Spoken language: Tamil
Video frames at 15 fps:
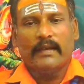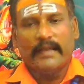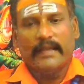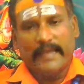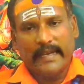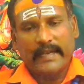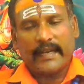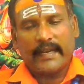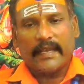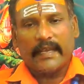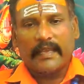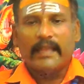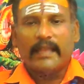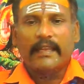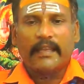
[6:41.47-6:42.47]
என்கிட்ட
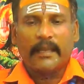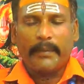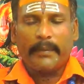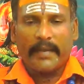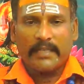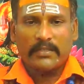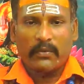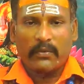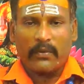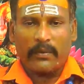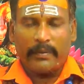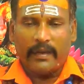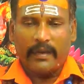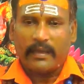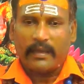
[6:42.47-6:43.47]
அதாவது நீங்க பேசணும்
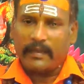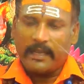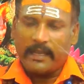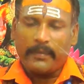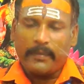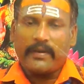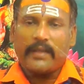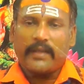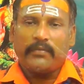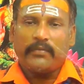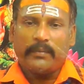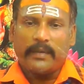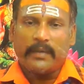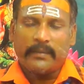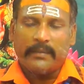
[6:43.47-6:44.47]
அப்படின்னா எப்ப வேணா ஃபோன்
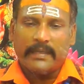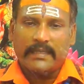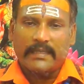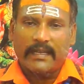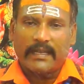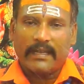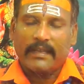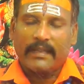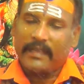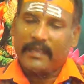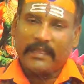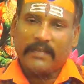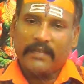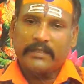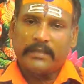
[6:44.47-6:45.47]
பண்ணி பேசுங்க எந்த
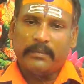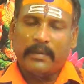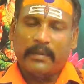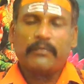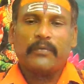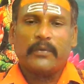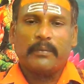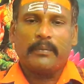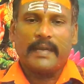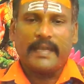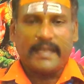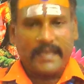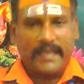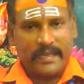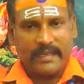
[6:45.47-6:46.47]
விஷயமா ஃபோன் பண்ணி
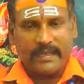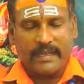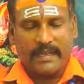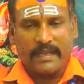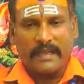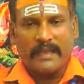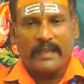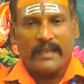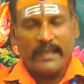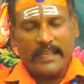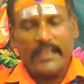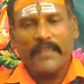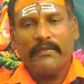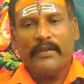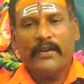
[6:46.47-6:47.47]
கேளுங்க இந்த
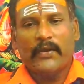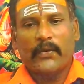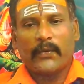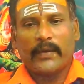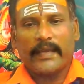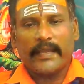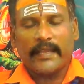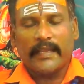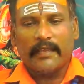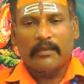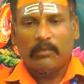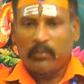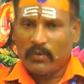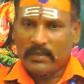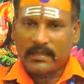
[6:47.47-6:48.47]
வீடியோ உங்களுக்கு ஏதாவது
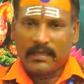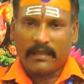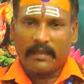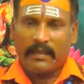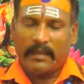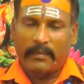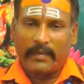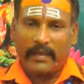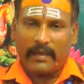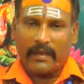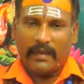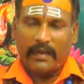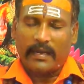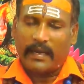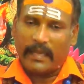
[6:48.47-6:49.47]
பிடிச்சிருந்தது அப்படின்னா
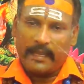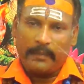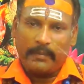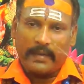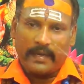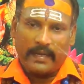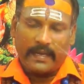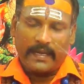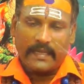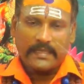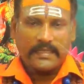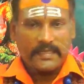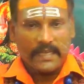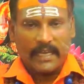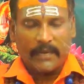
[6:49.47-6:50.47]
லைக் பண்ணுங்க
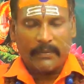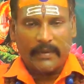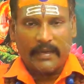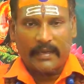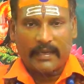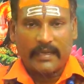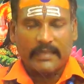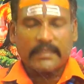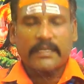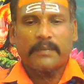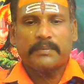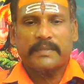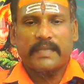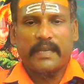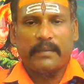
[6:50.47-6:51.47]
ஷேர் பண்ணுங்க
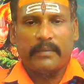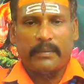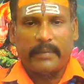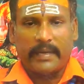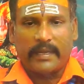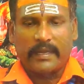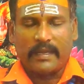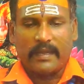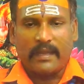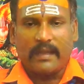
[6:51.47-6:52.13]
சப்ஸ்கிரைபர் பண்ணிங்க